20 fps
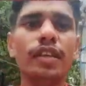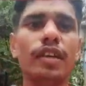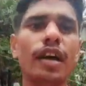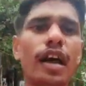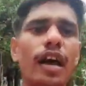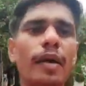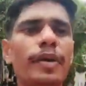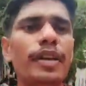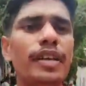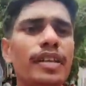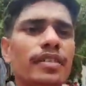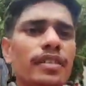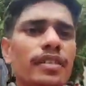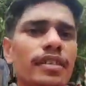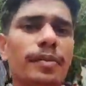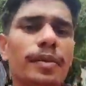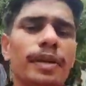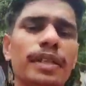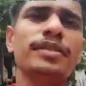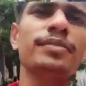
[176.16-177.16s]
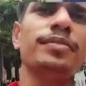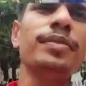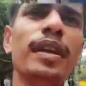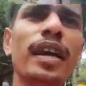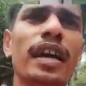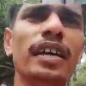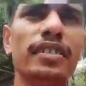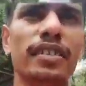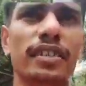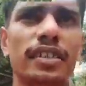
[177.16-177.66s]
आप इसके बीच में आ
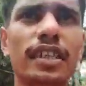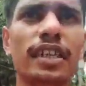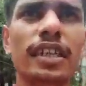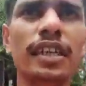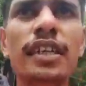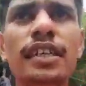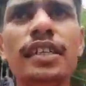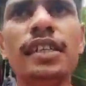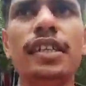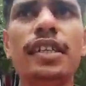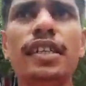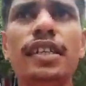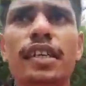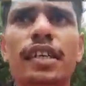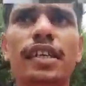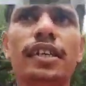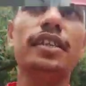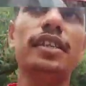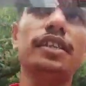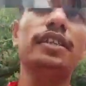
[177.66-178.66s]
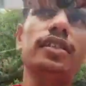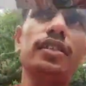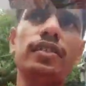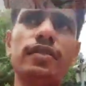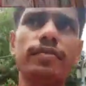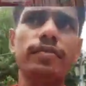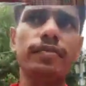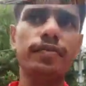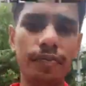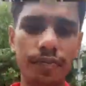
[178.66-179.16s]
सकते हैं तो
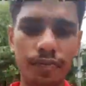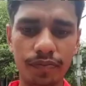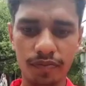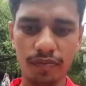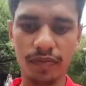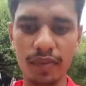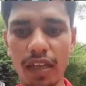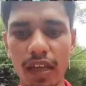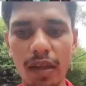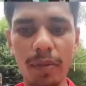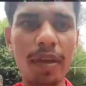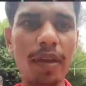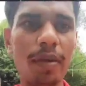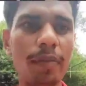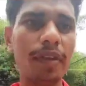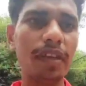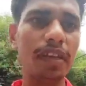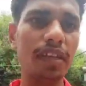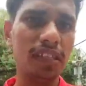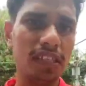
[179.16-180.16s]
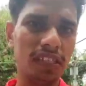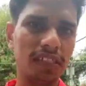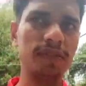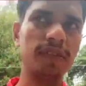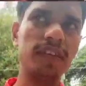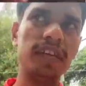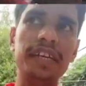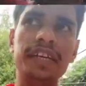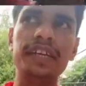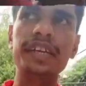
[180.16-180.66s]
अभी हम इधर से
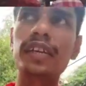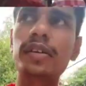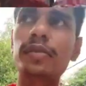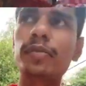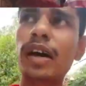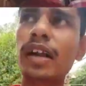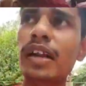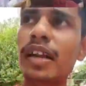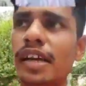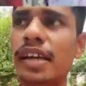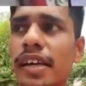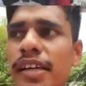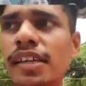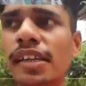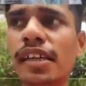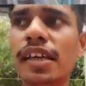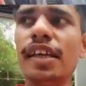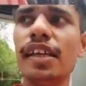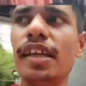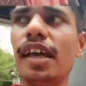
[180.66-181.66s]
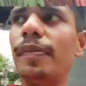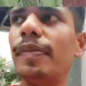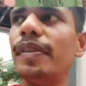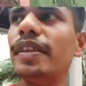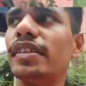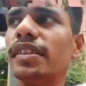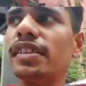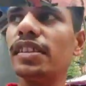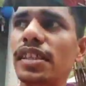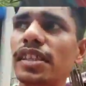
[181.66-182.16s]
एंट्री कर बाहर आके आप देख
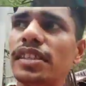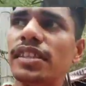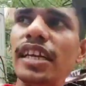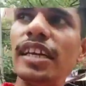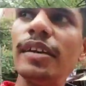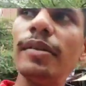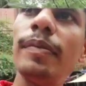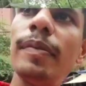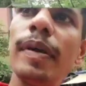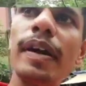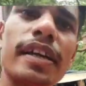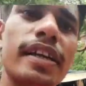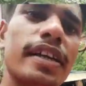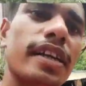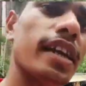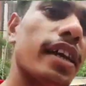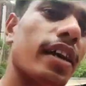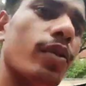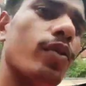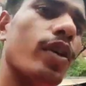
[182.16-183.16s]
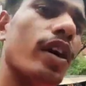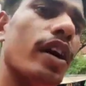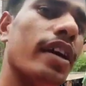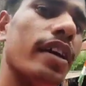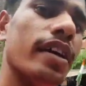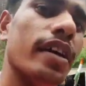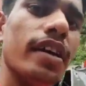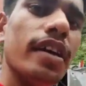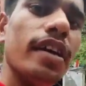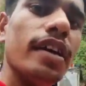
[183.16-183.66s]
सकते हैं इस साइड भी मार्केट लगा हुआ है
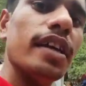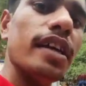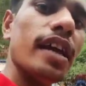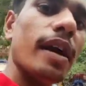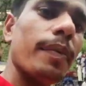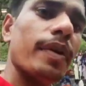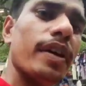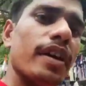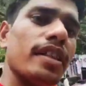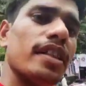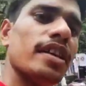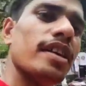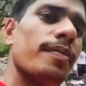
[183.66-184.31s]
कि आप इधर